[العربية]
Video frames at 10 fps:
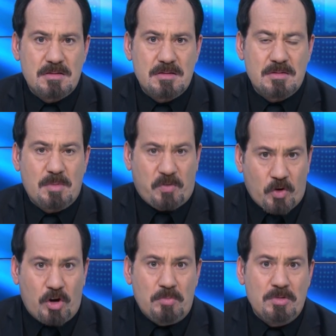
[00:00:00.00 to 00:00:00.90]

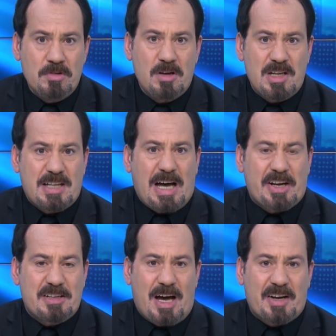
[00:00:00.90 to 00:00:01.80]
مفهوم؟ الإدارة
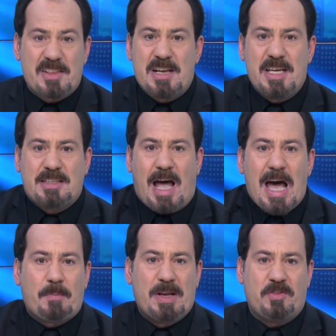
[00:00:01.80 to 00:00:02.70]
إدارة لأن
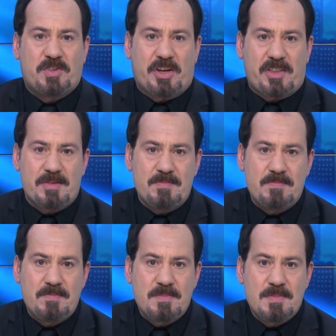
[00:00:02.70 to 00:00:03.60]
يتعاقبن يفترض
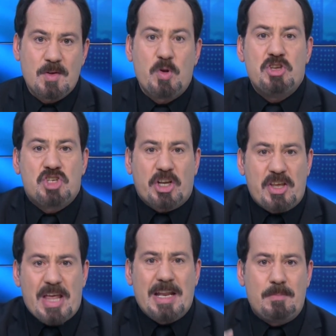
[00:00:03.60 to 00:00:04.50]
وينجر
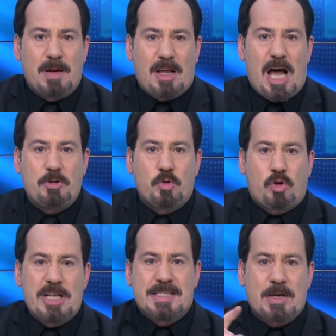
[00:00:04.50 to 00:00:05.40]
إذانهم بالقانون
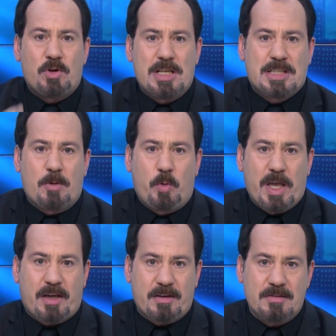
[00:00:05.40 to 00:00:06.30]
كل يسوي لهم تبويخ